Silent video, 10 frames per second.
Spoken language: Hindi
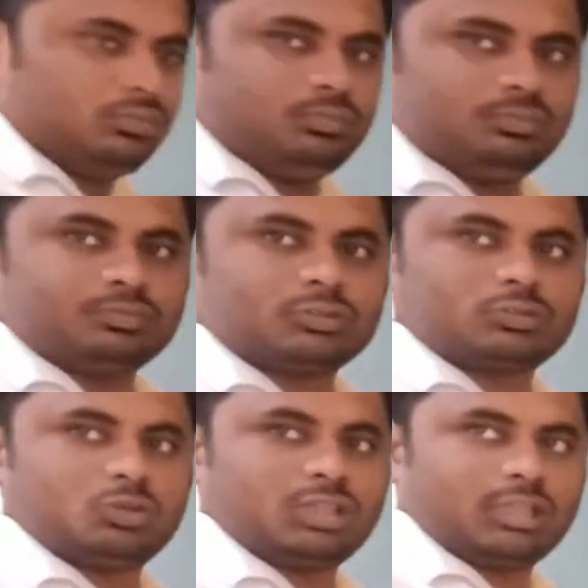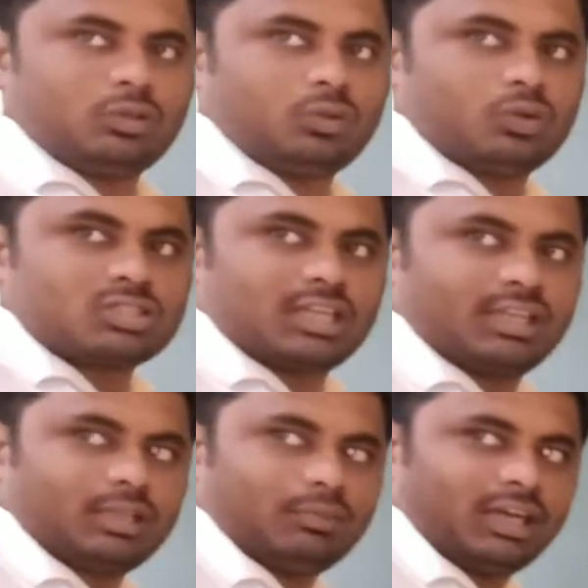जो उनके जो कोष
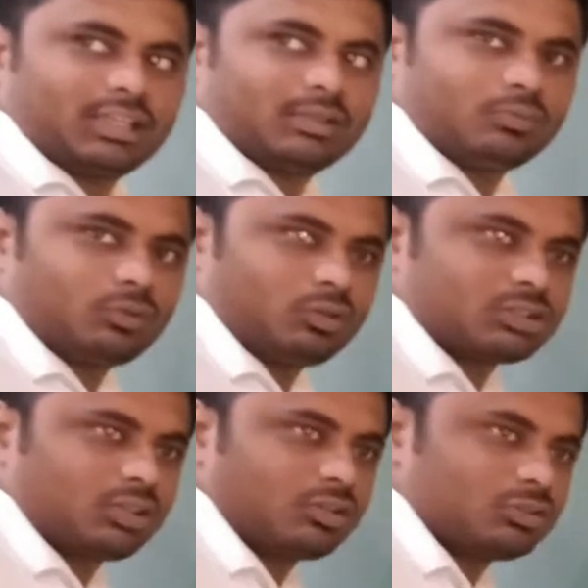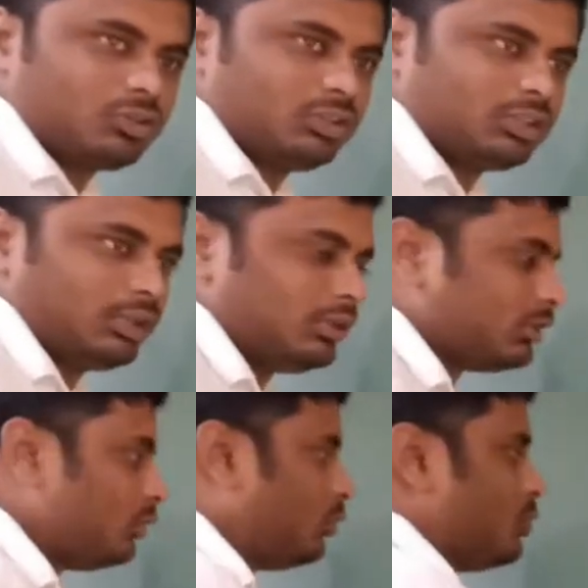रहेंगे बाहतम कोष और जो अंदर जो